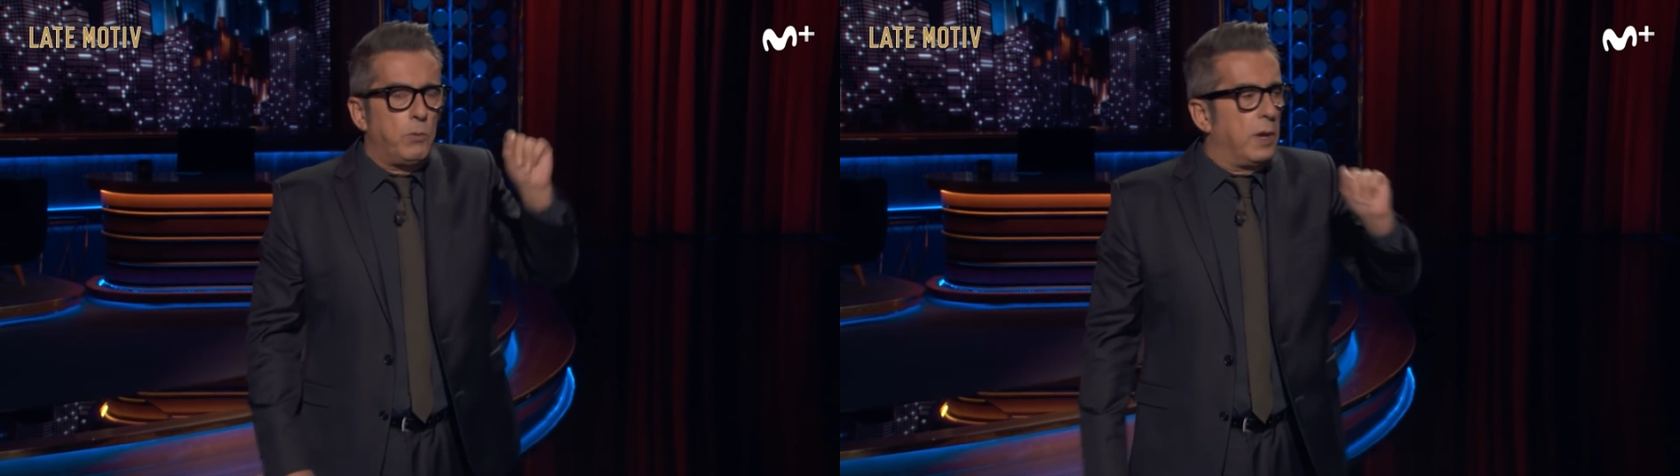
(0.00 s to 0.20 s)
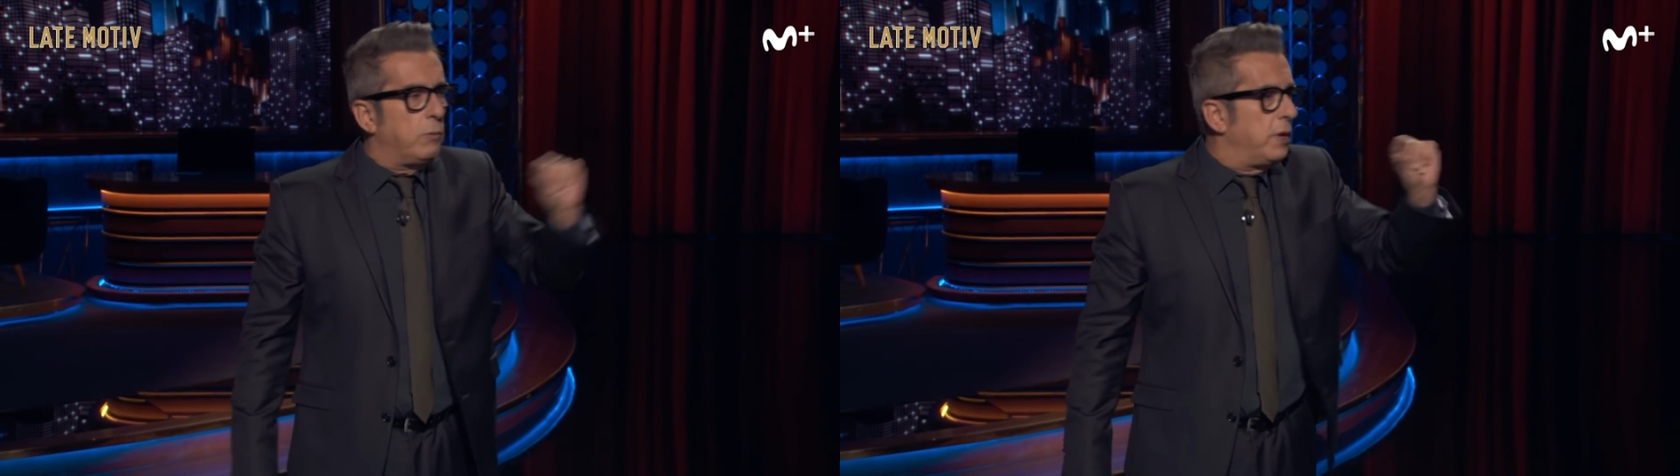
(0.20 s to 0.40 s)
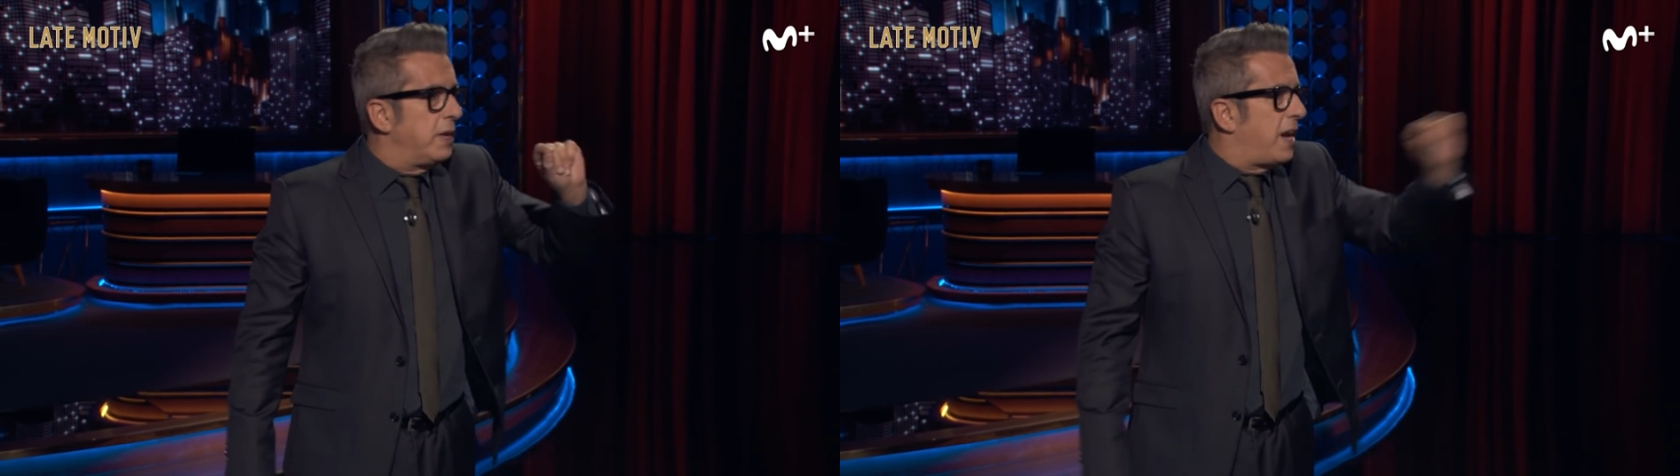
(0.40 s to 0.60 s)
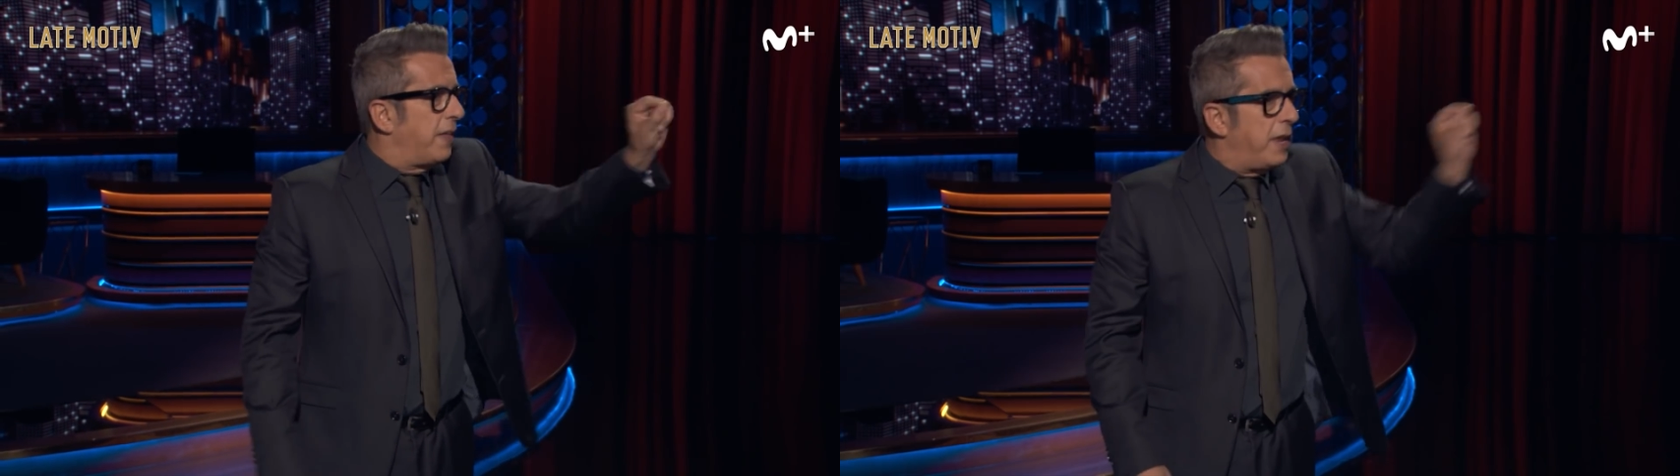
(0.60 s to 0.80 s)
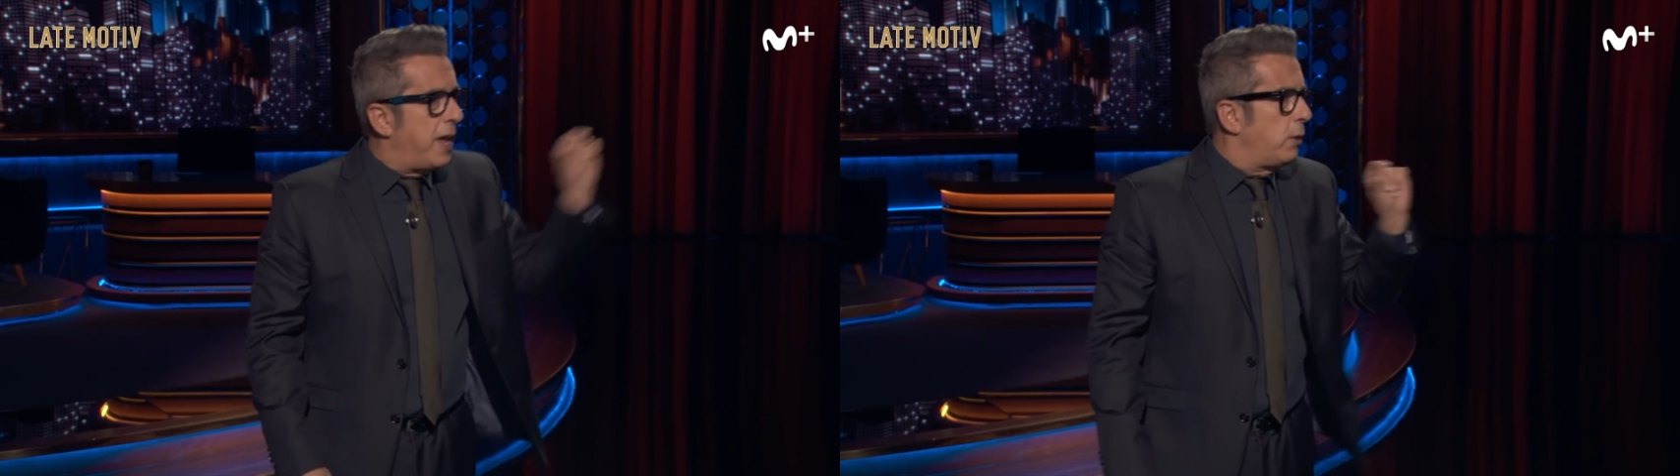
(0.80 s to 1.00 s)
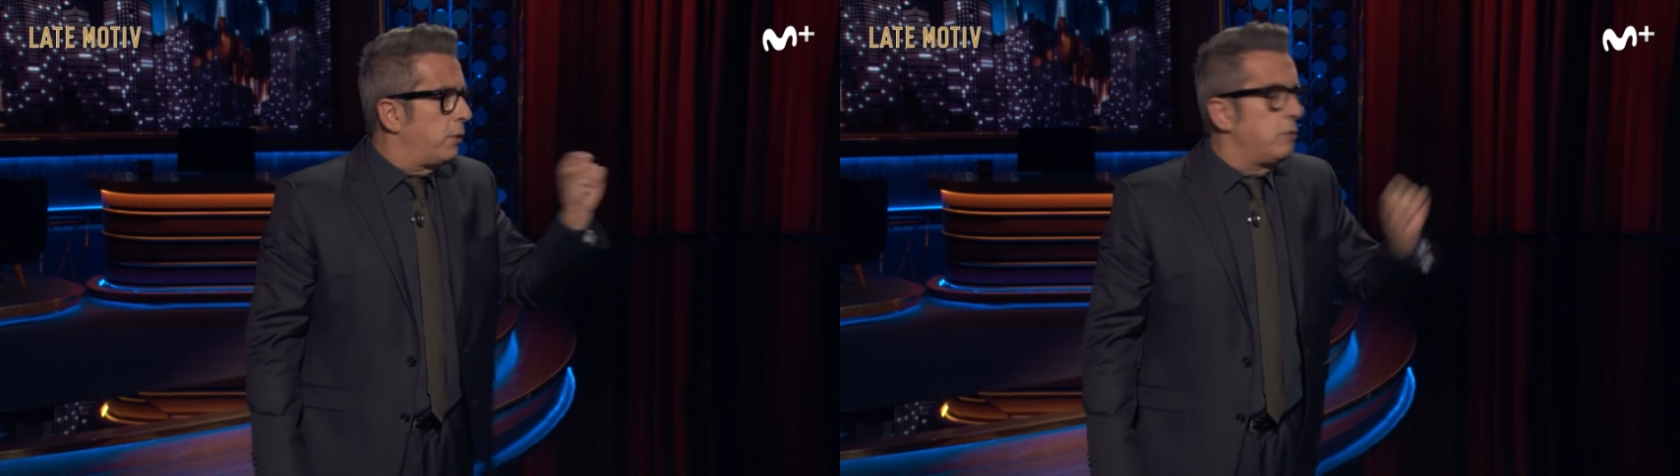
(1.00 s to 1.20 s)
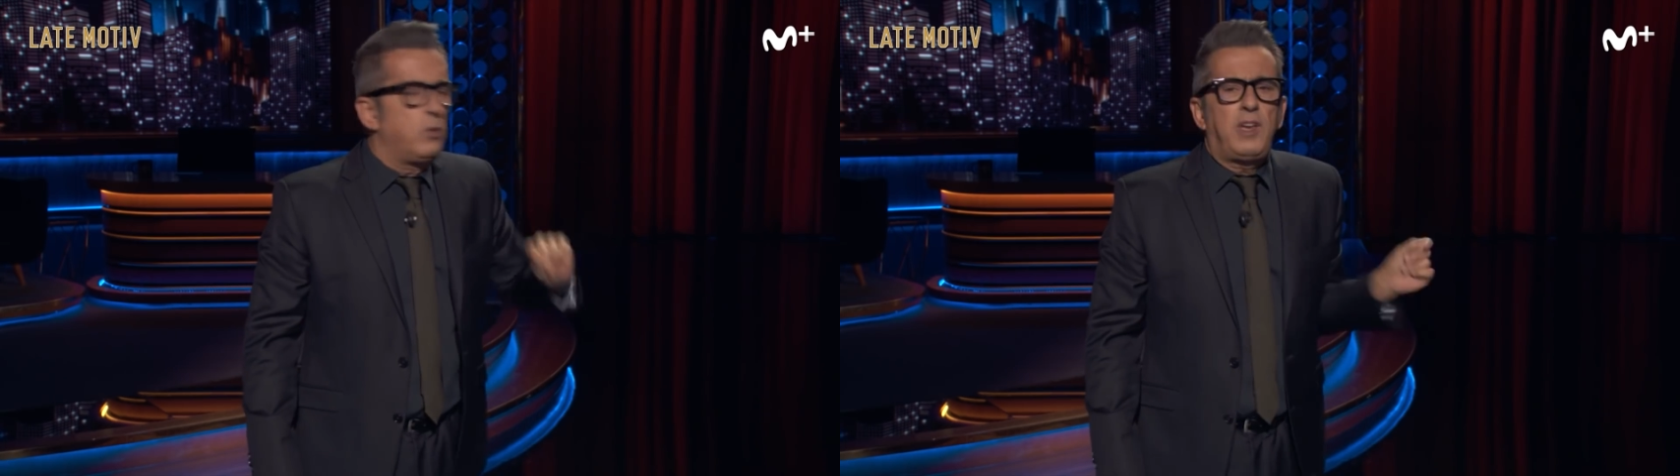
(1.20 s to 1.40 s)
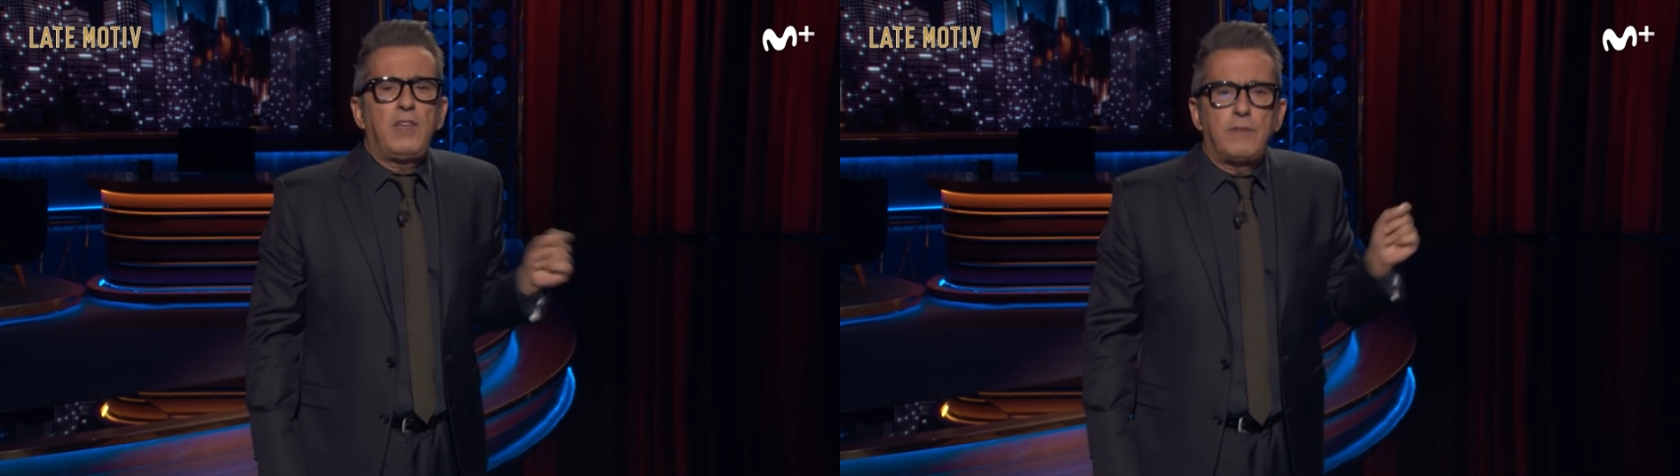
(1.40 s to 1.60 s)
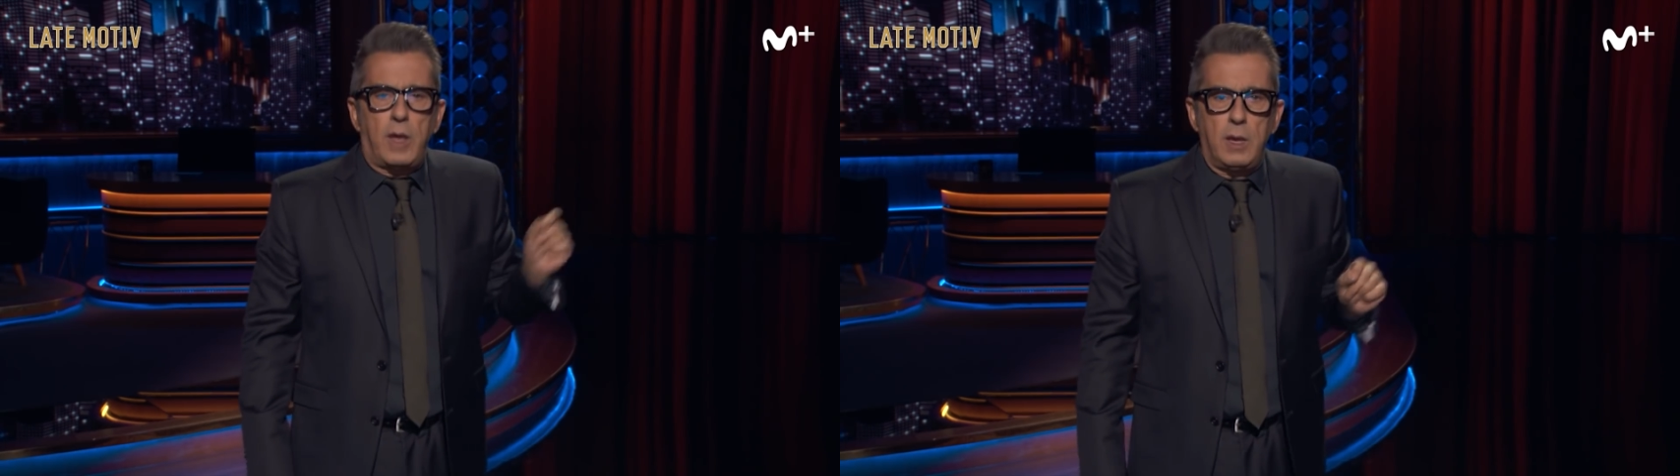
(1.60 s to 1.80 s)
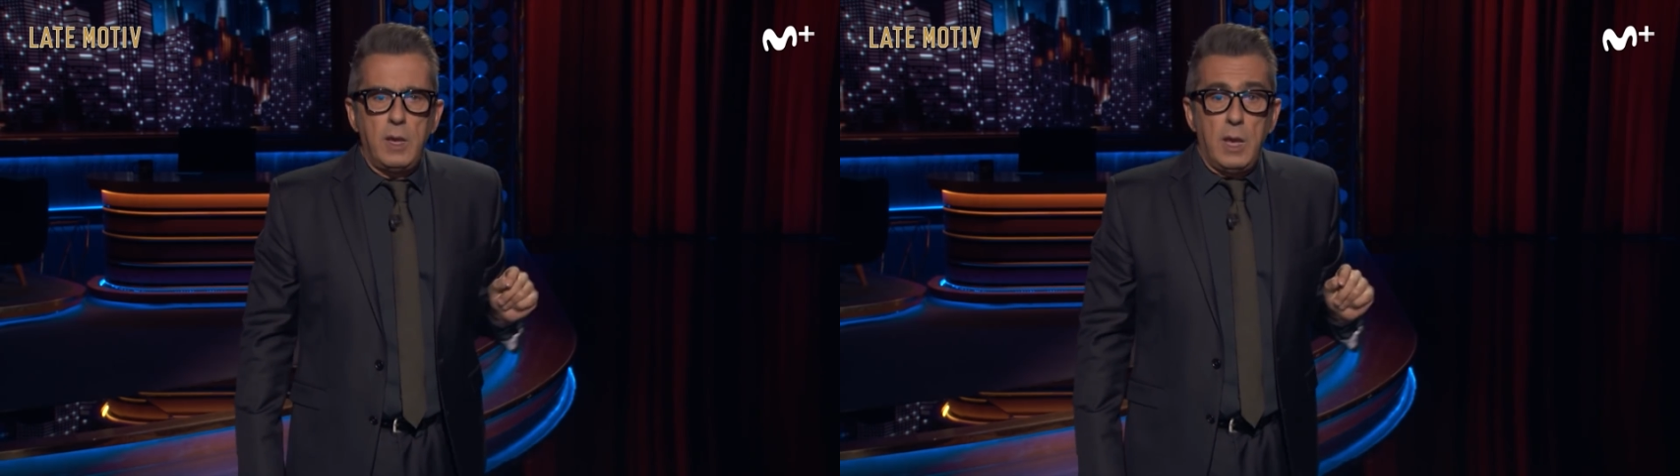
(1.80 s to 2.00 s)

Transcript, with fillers: un encadenado de, yo qué sé,